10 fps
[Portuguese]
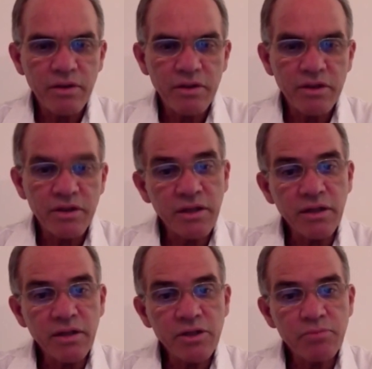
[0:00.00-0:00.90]
de
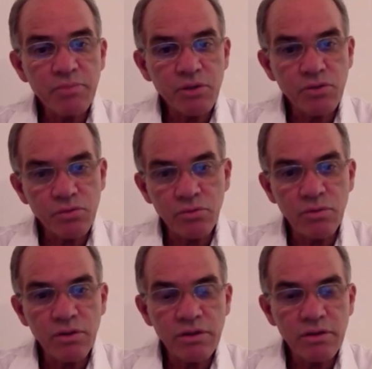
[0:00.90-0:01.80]
tantas
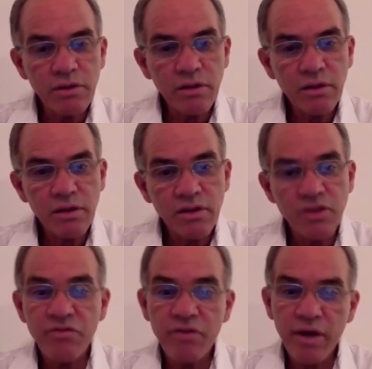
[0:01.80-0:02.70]
pessoas que
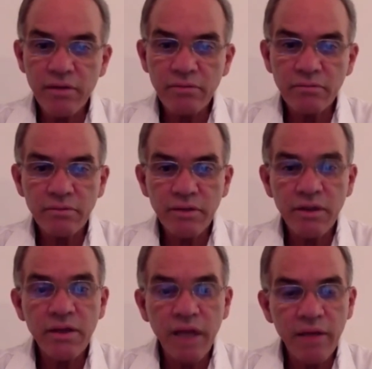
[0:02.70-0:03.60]
tiveram e
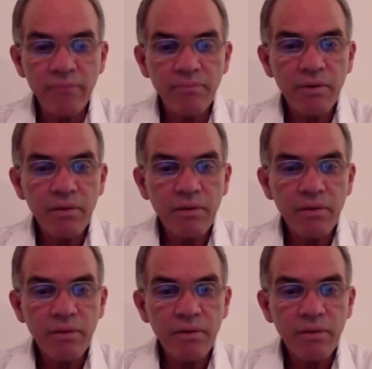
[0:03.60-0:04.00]
têm